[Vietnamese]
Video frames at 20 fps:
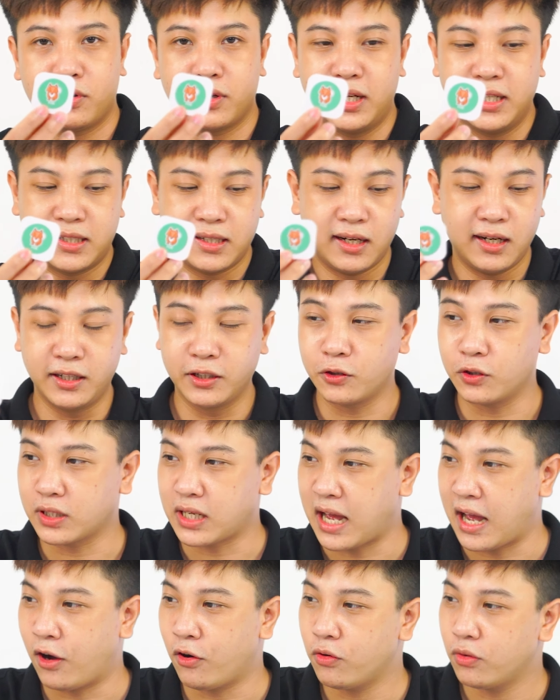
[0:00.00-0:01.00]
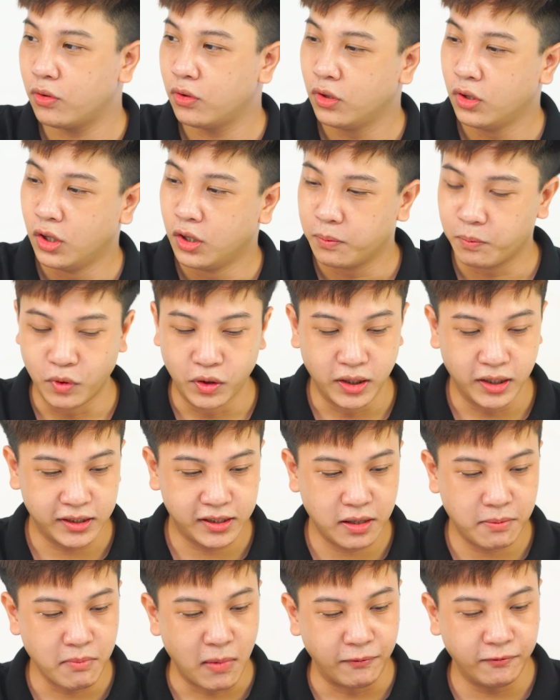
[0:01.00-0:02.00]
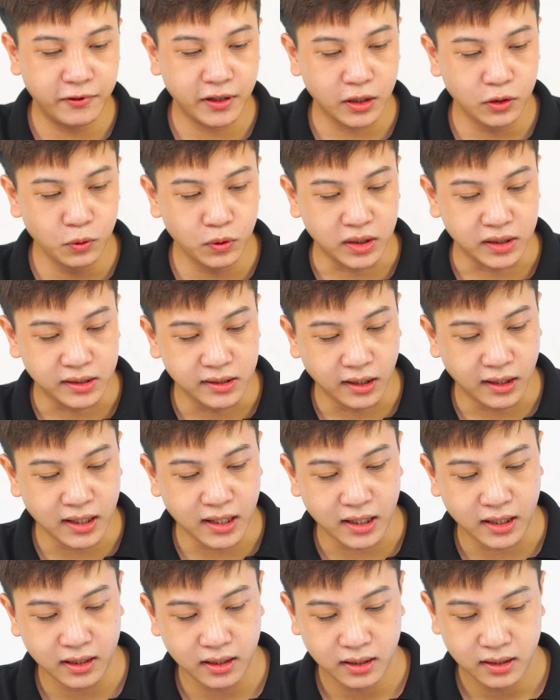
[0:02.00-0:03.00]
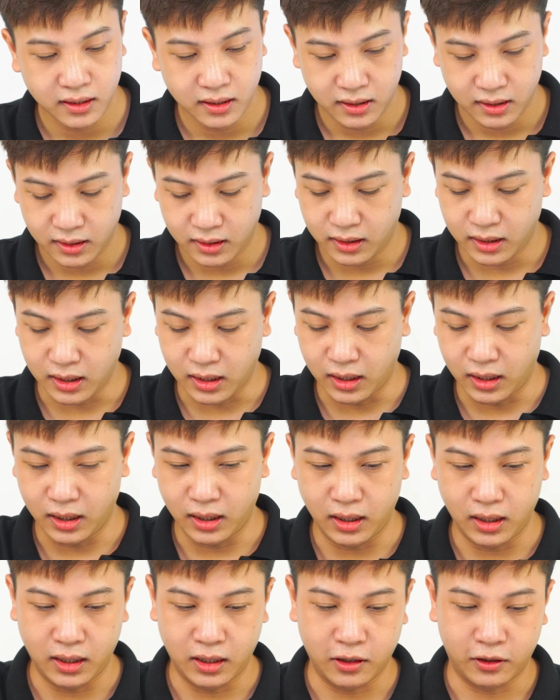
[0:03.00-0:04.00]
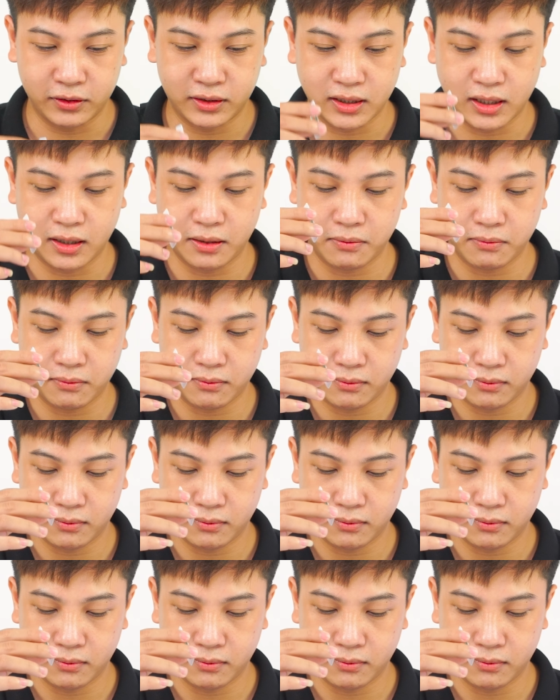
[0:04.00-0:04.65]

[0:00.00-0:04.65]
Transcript: Đây sẽ là hình con cáo. Mọi người sẽ bấm vào cái nút ở giữa này thì nó sẽ